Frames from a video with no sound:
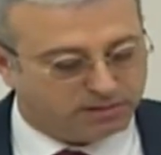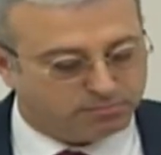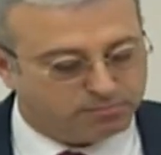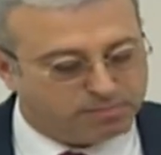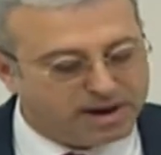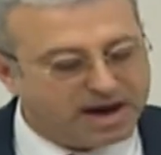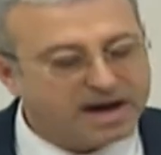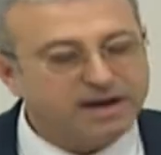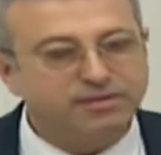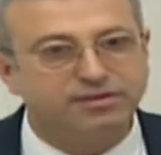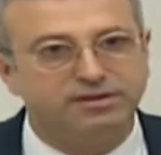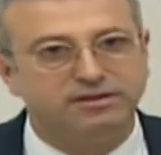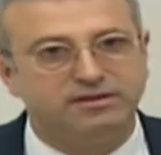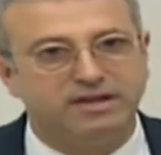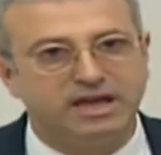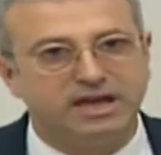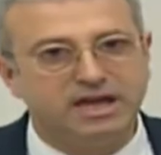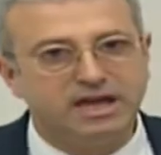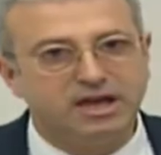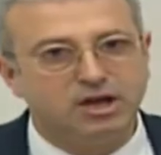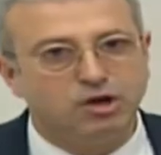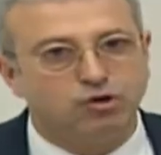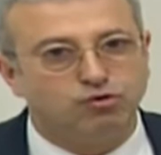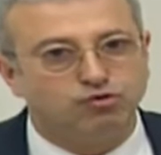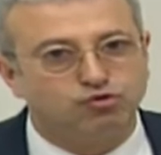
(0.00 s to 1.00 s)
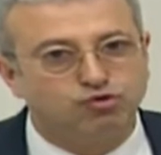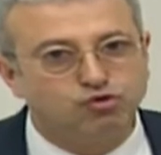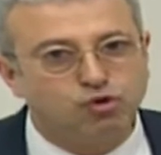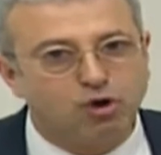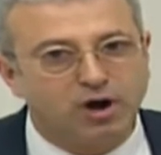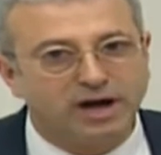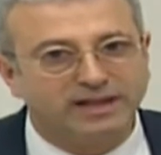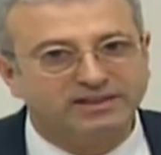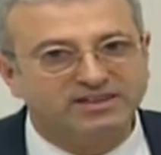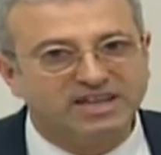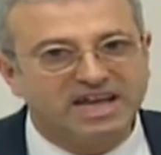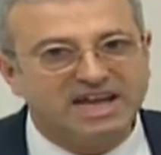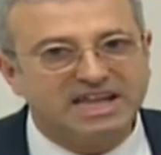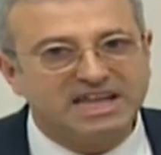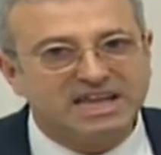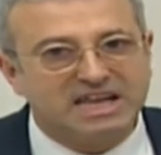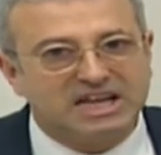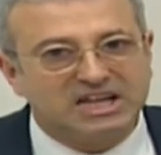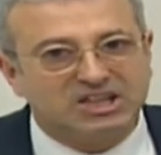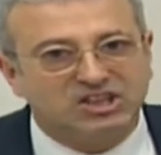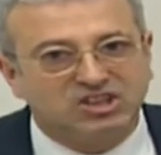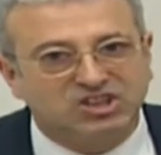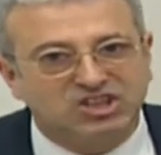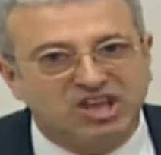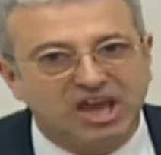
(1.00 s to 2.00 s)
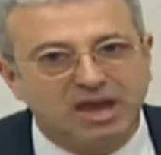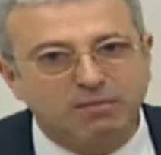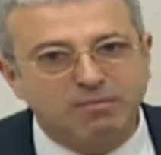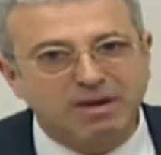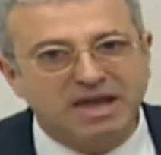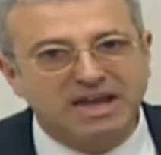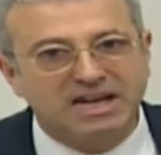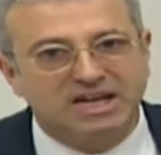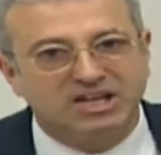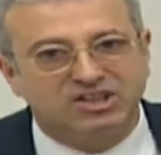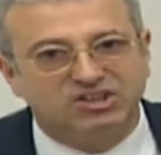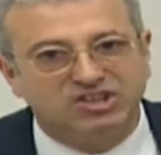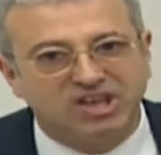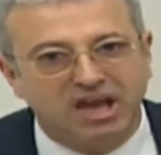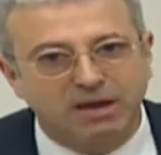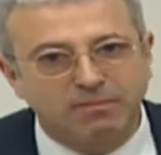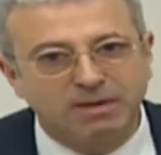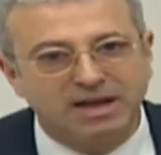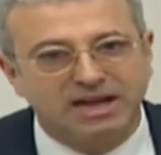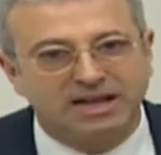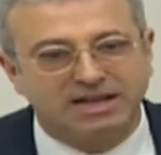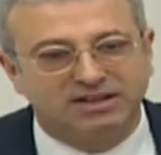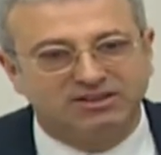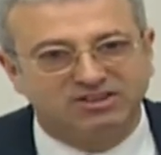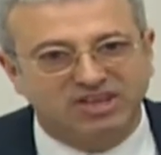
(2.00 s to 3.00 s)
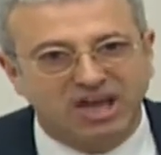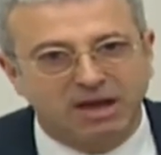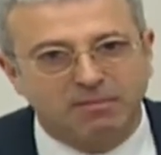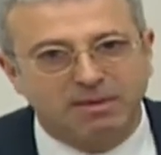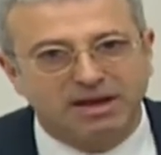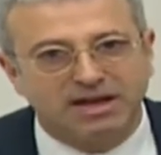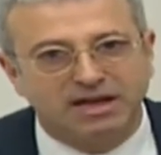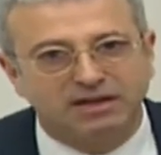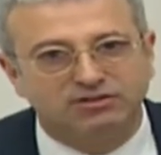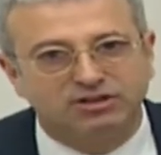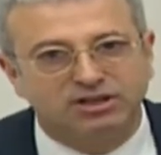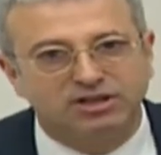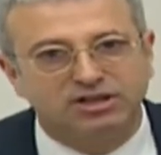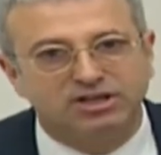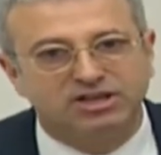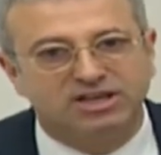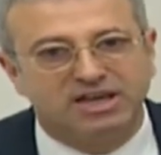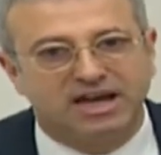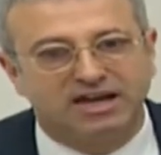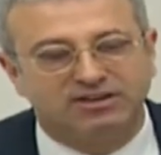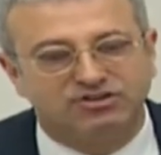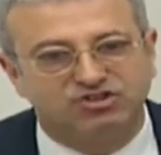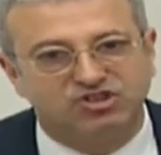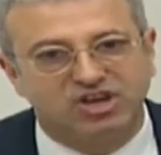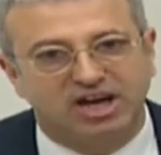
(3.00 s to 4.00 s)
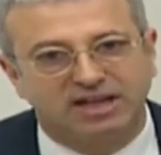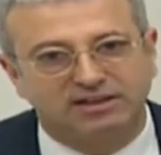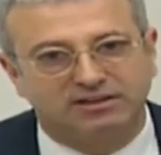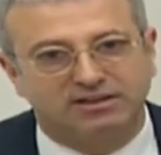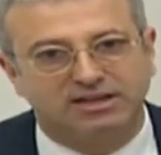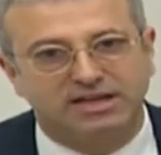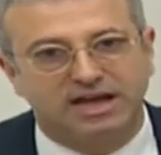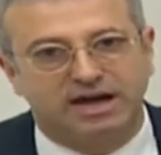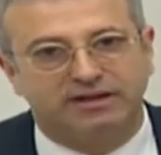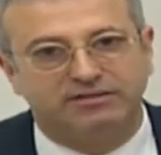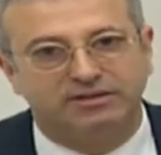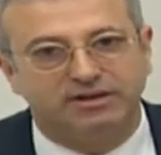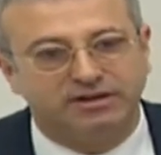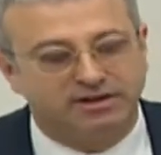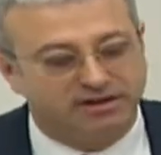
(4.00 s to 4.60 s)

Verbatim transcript: Mersin'de şu anda temeli temeli temel atılırken çatlayan